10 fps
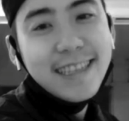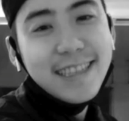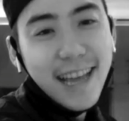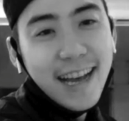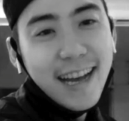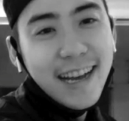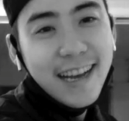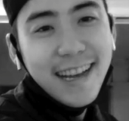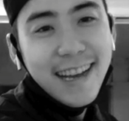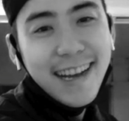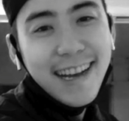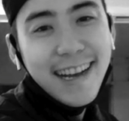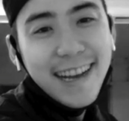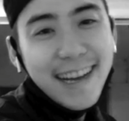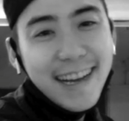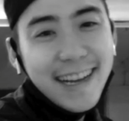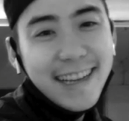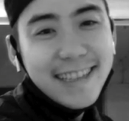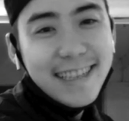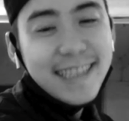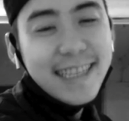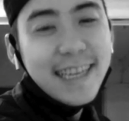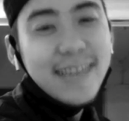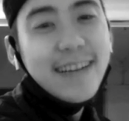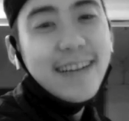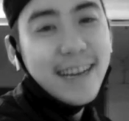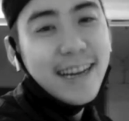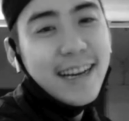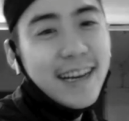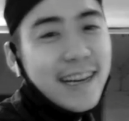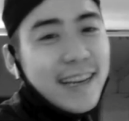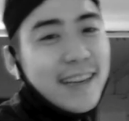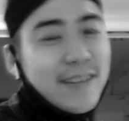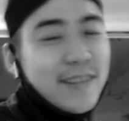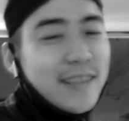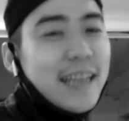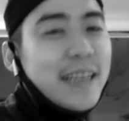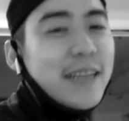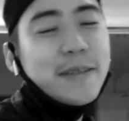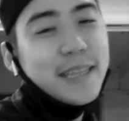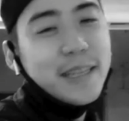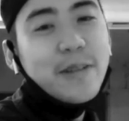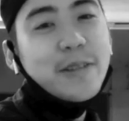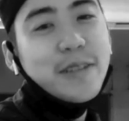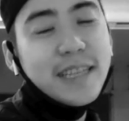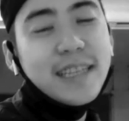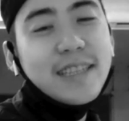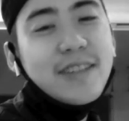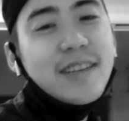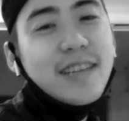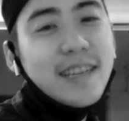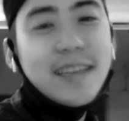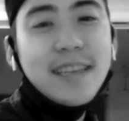全然。全然いいわけ。もう何でもいいけ、本当に。それがなん